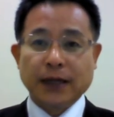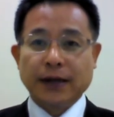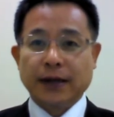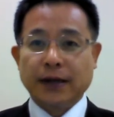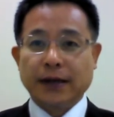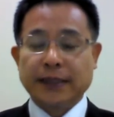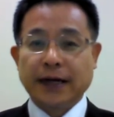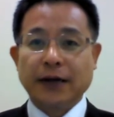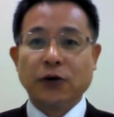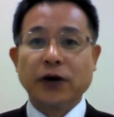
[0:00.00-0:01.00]
えー、
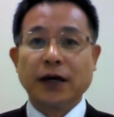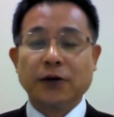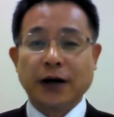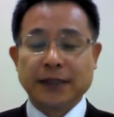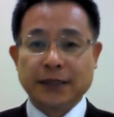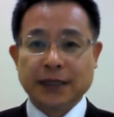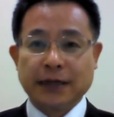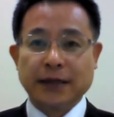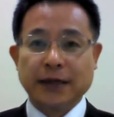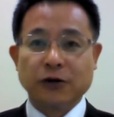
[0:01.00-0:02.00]
社会保険料が節
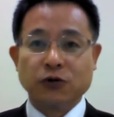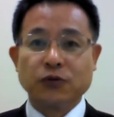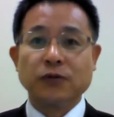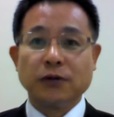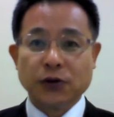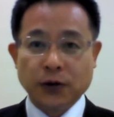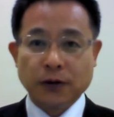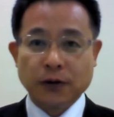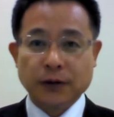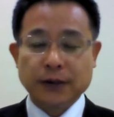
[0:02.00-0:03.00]
減できる分
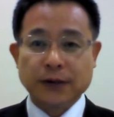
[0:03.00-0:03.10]
と